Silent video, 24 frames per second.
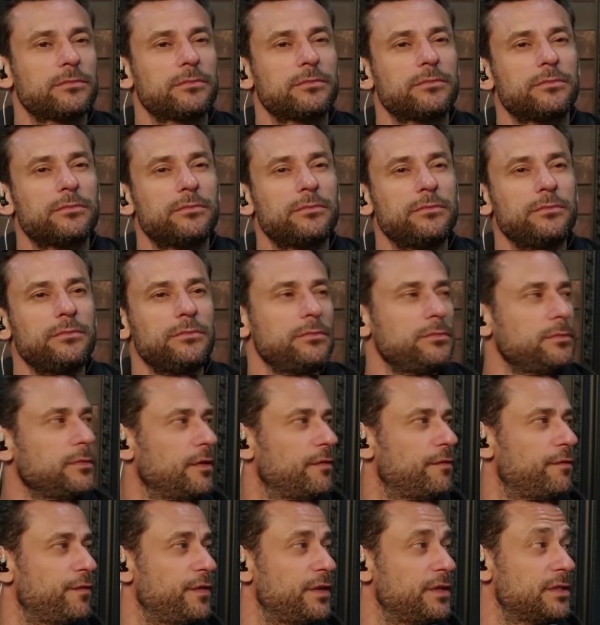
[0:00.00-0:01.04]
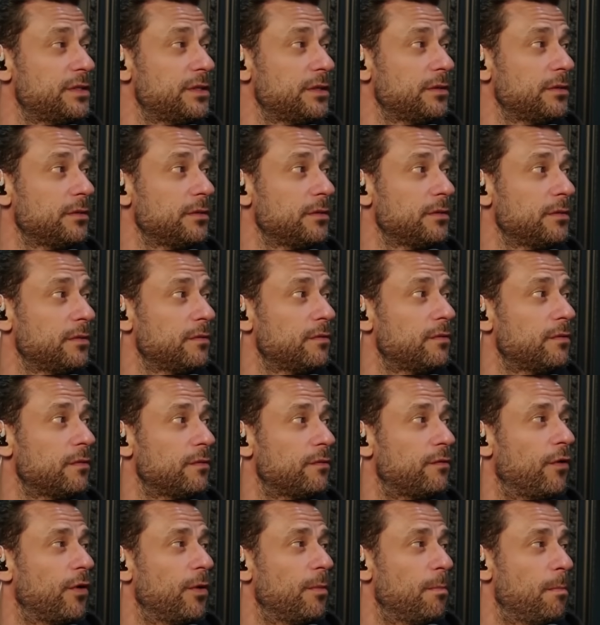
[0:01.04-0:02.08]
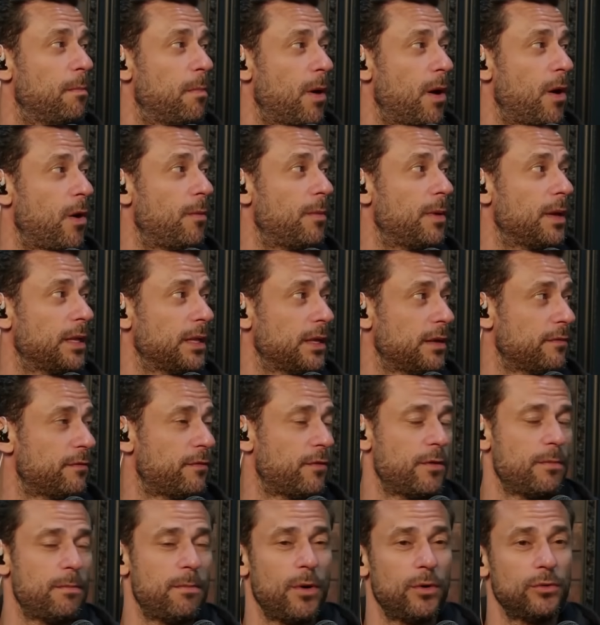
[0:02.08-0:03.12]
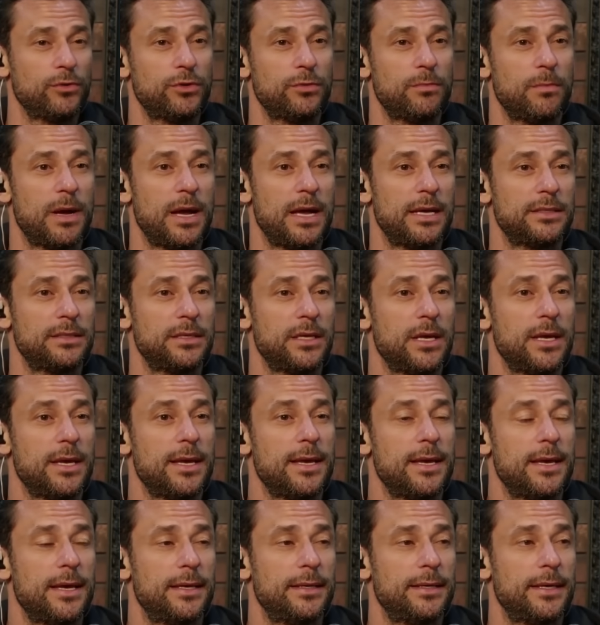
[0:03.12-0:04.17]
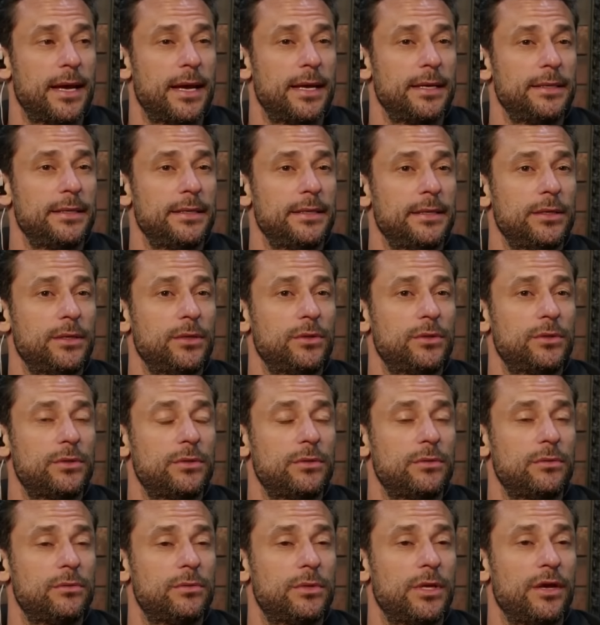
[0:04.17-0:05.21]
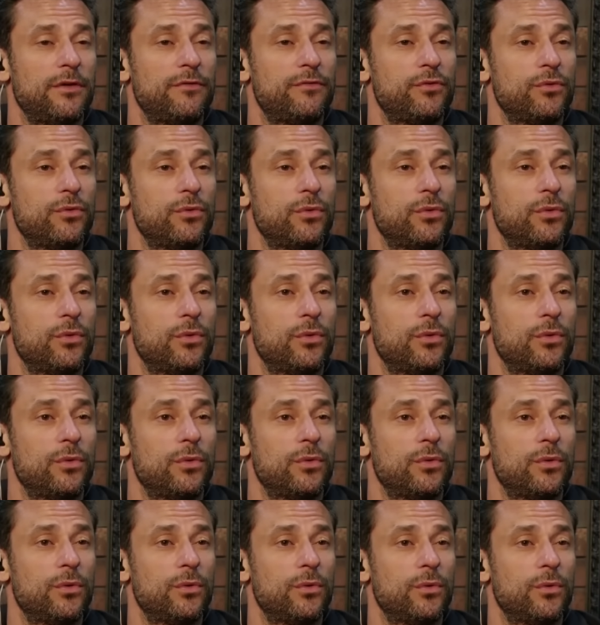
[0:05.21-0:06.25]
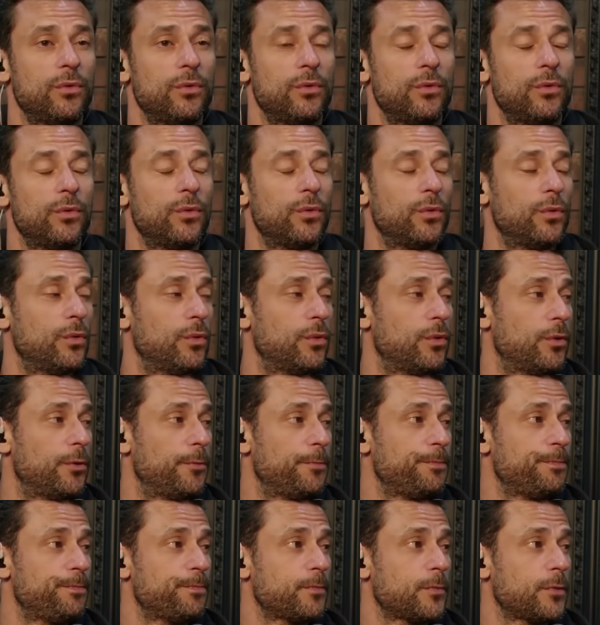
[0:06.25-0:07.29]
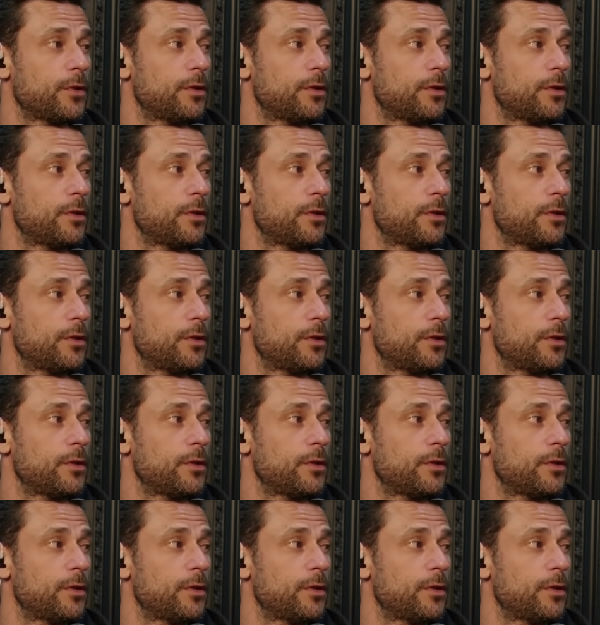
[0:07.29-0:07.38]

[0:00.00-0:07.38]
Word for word: Nossa, que campeonato Fiz... gostoso de assistir foi, foi bom, esse. mano. Nossa. Foi bom demais. E aí teve o, o